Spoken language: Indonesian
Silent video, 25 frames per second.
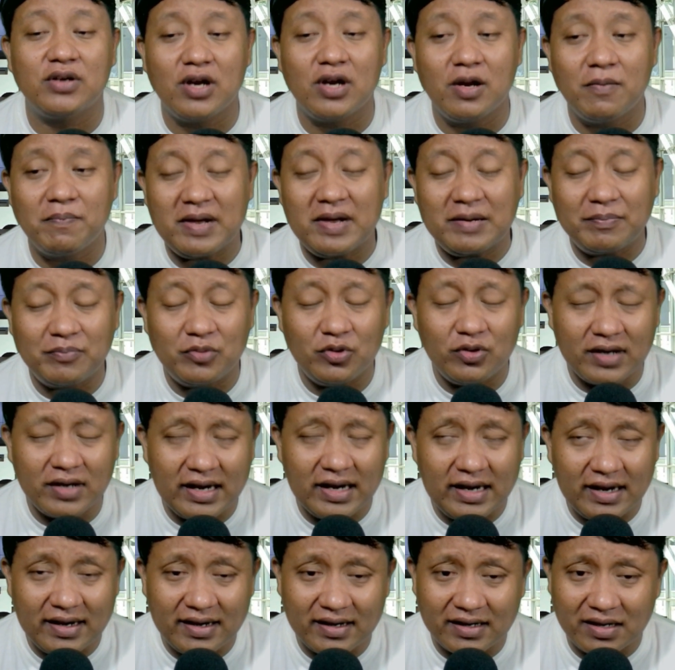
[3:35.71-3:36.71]
Kalau 40
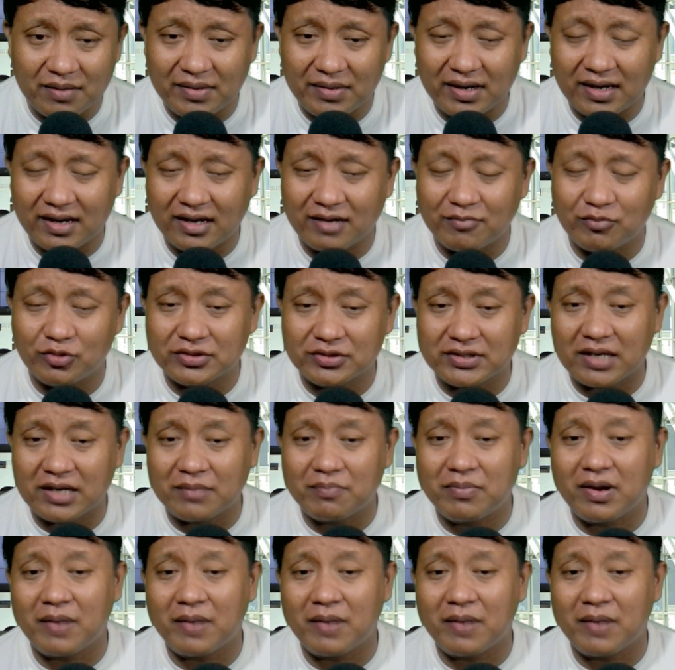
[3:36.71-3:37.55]
kan ada kemenangan mutlak